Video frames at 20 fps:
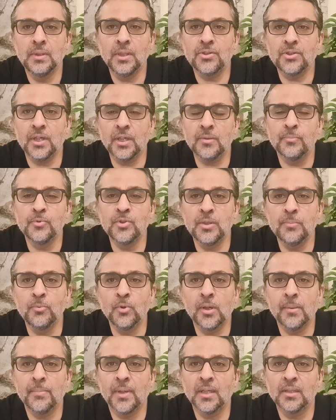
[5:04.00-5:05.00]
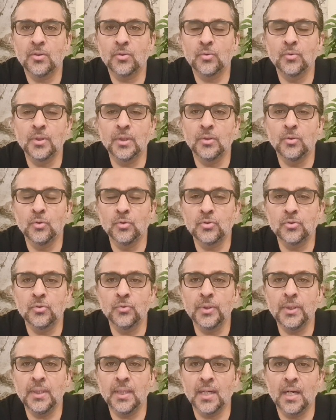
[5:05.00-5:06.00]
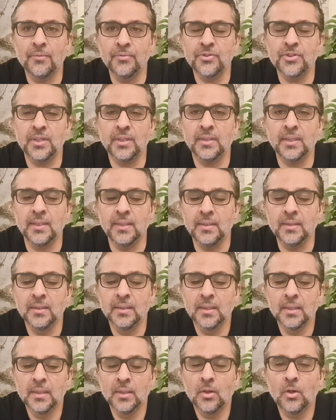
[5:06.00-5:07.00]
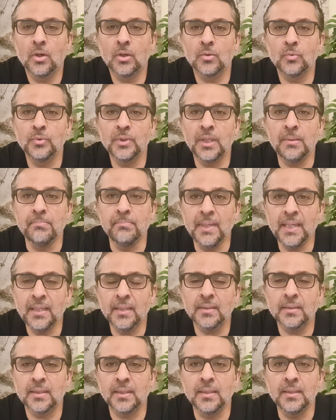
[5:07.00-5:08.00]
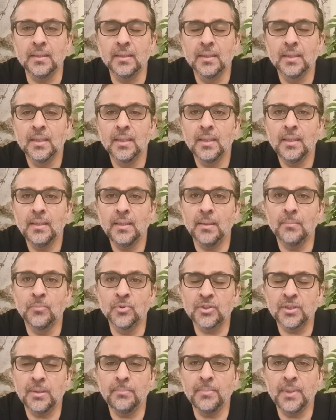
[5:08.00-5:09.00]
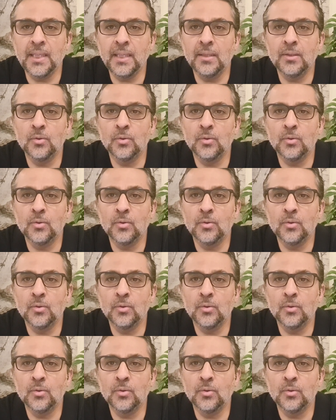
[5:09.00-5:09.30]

ये शेख मुजीबुर रहमान और उनके दोस्तों की काविशें थी और उनकी मेहनत थी कि मुस्लिम लीग